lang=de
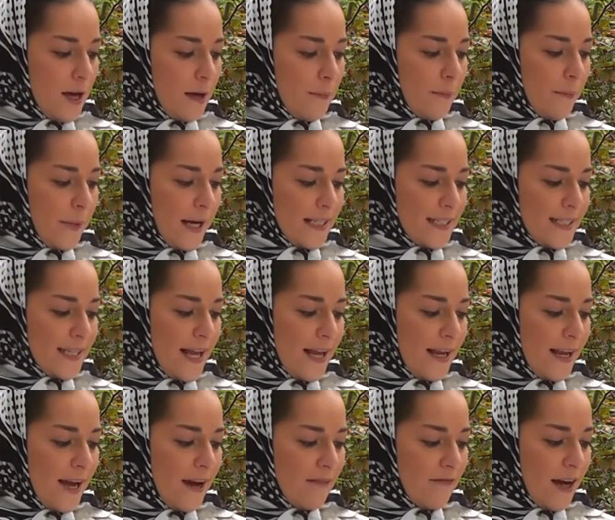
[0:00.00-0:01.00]

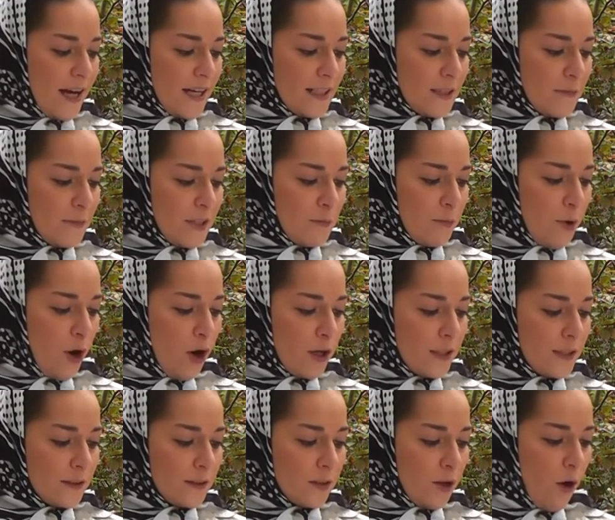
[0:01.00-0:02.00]
Marcel erwachte mit
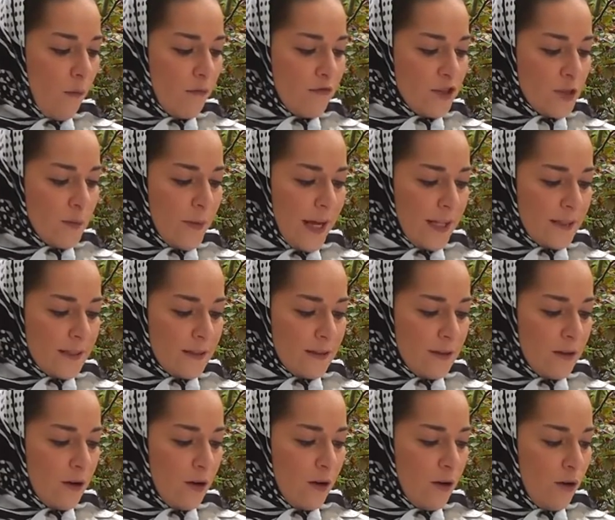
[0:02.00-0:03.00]
pochenden
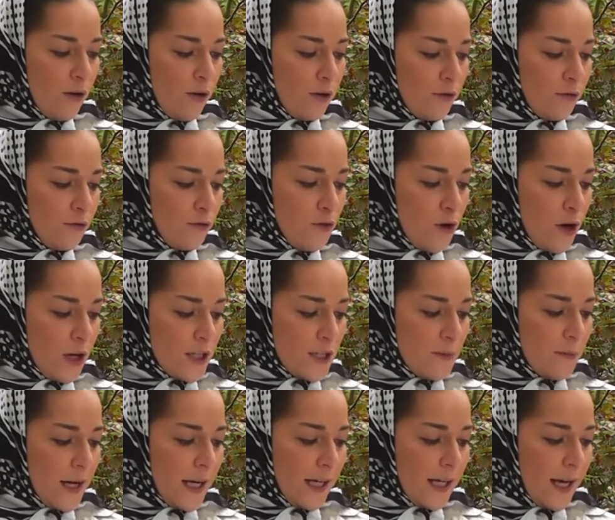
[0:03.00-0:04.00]
Kopfschmerzen und
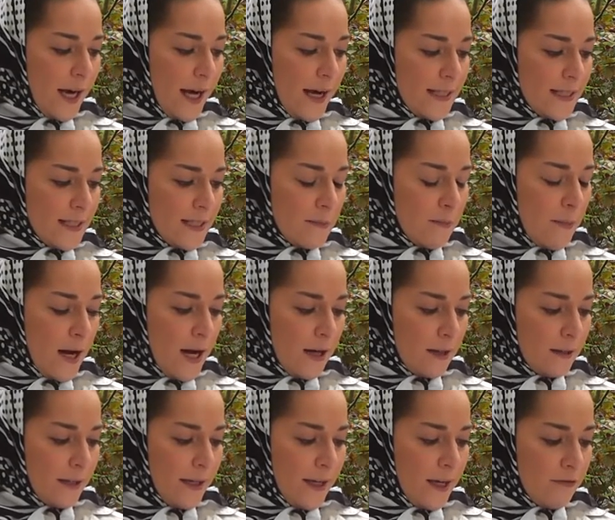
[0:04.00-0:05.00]
furchtbar gereizten
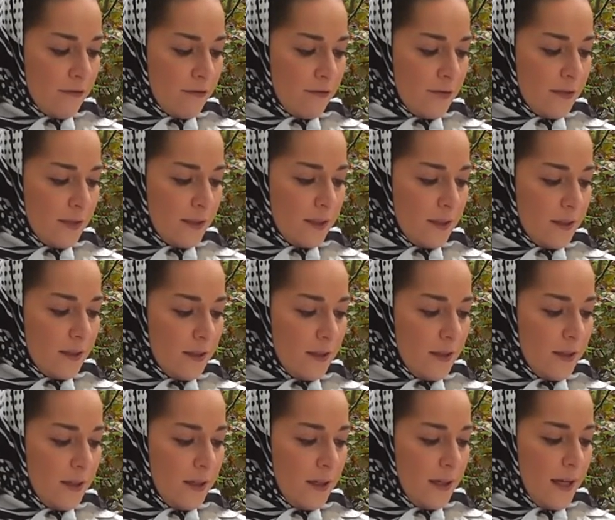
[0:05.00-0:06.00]
Magennerven.
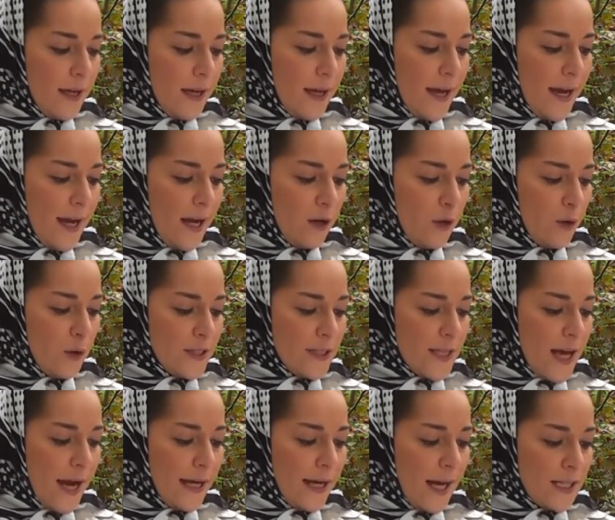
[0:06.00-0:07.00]
Er
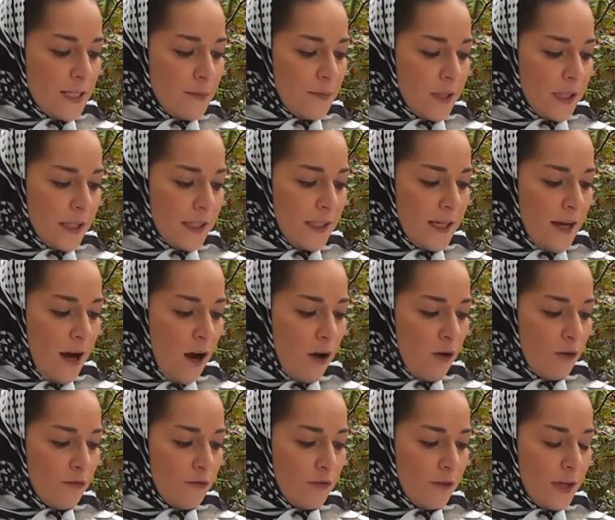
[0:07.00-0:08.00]
löste ein Aspirin
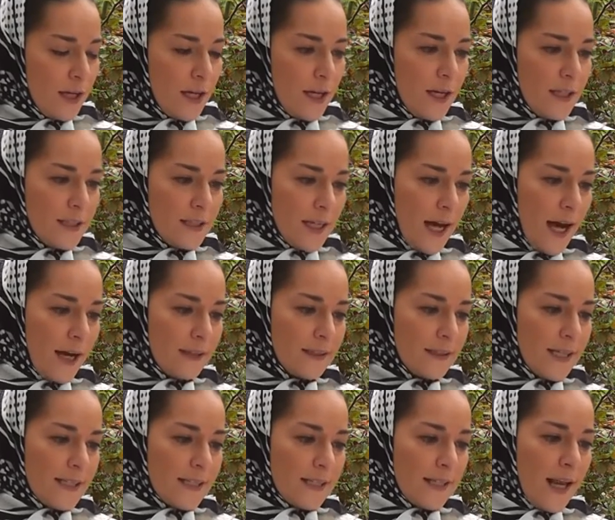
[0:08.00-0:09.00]
auf, trank
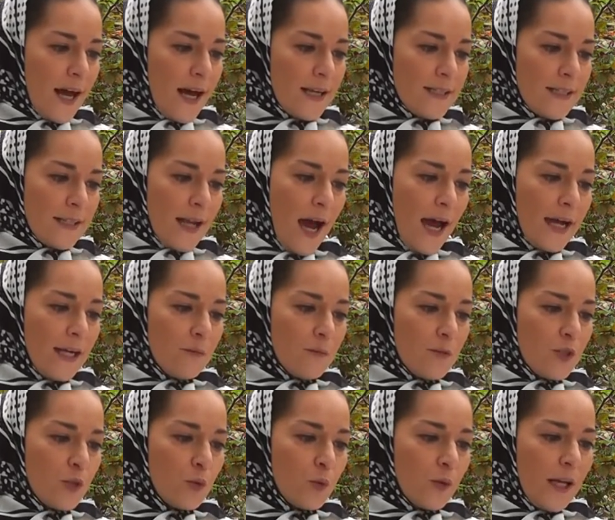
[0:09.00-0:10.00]
das Glas in
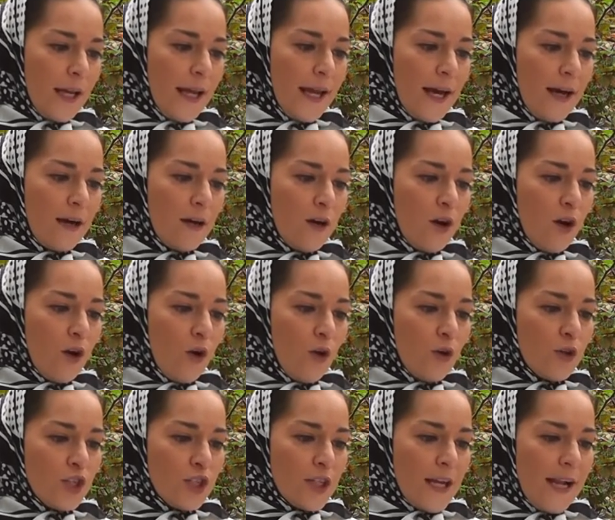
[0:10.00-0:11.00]
einem Zug leer
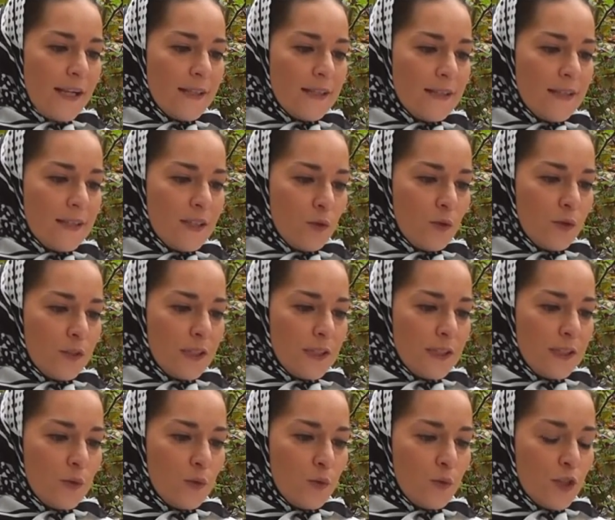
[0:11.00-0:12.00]
und stellte sich unter
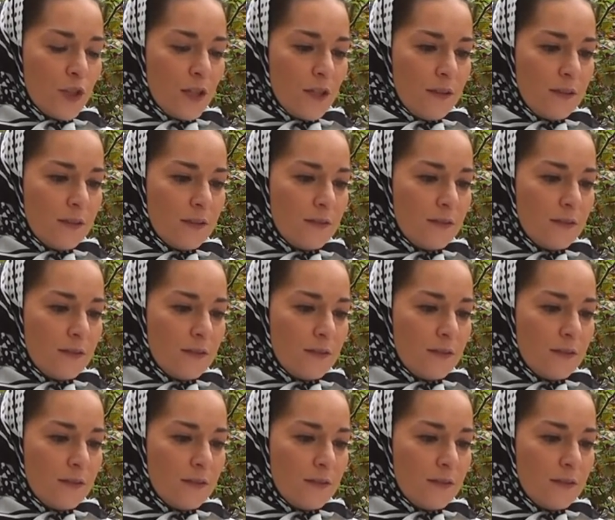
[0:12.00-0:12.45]
die Dusche.